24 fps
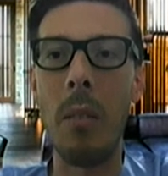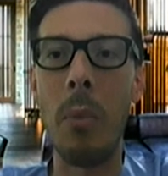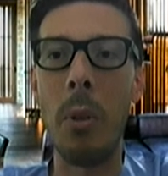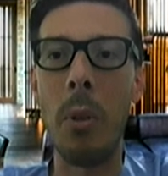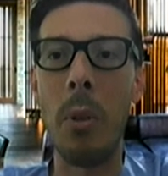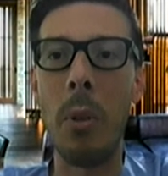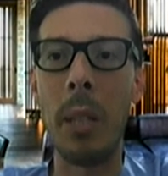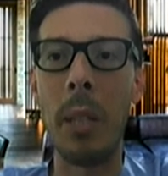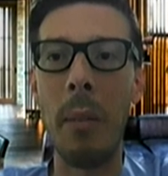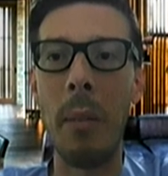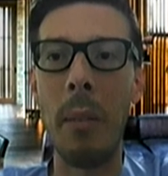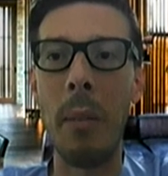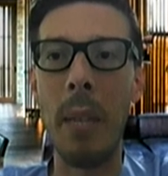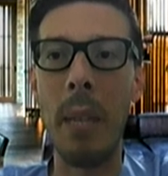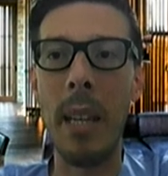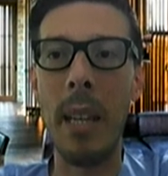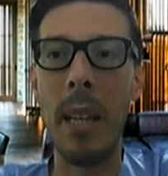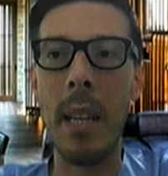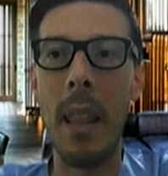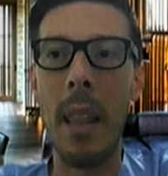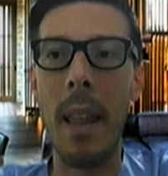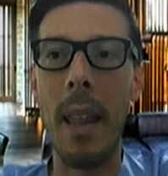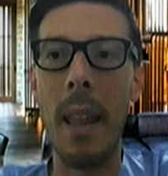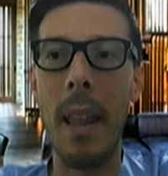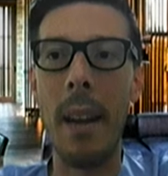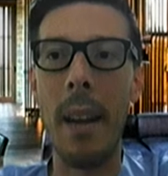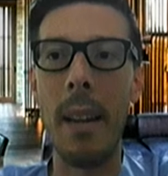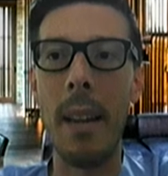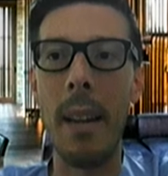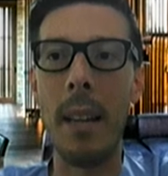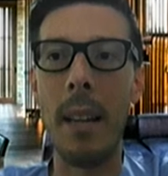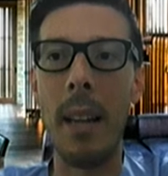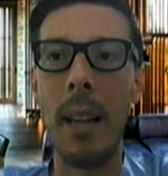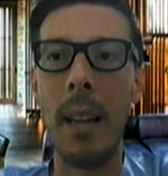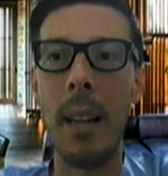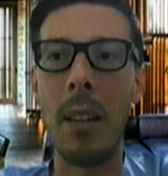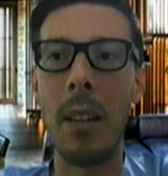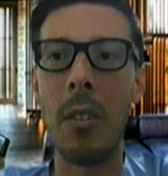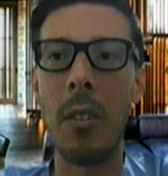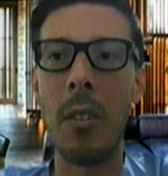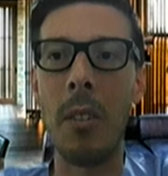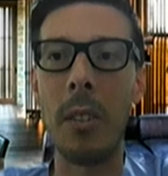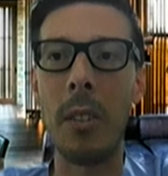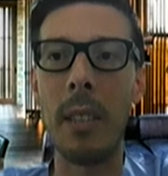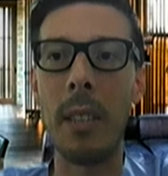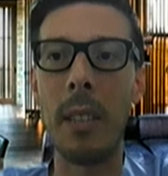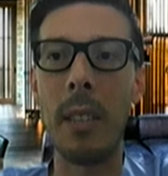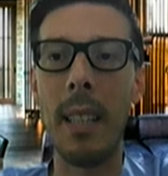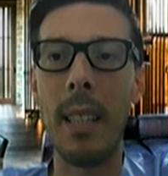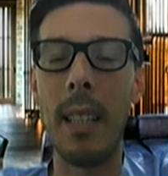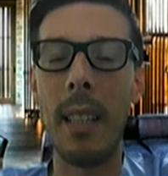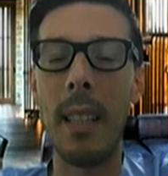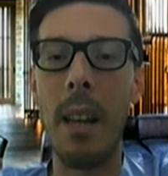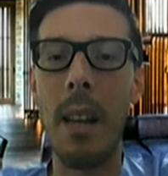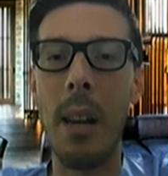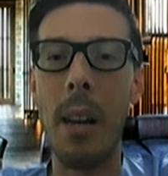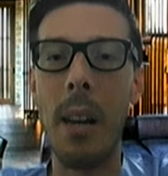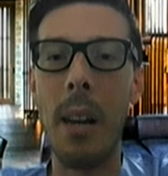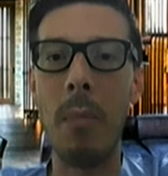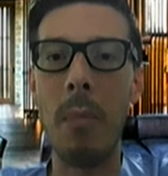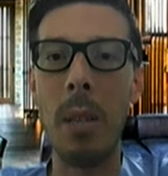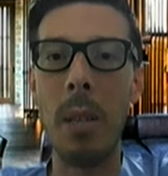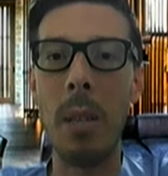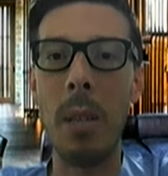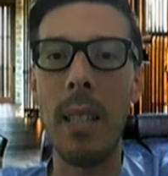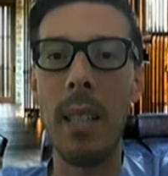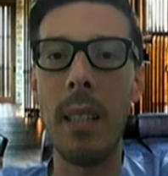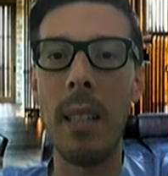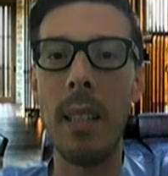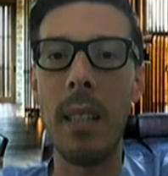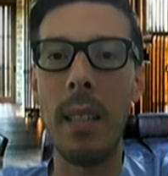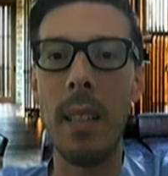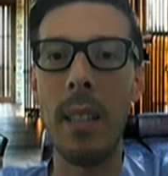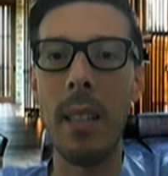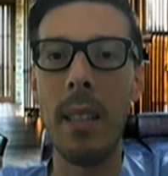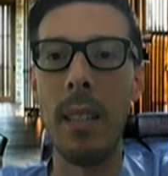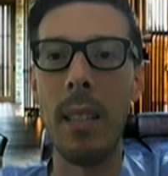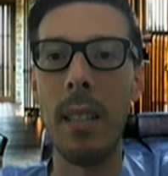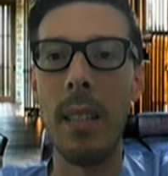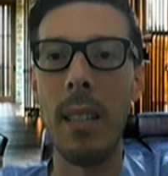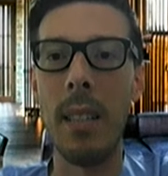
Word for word: poco también es dar a conocer esta herramienta,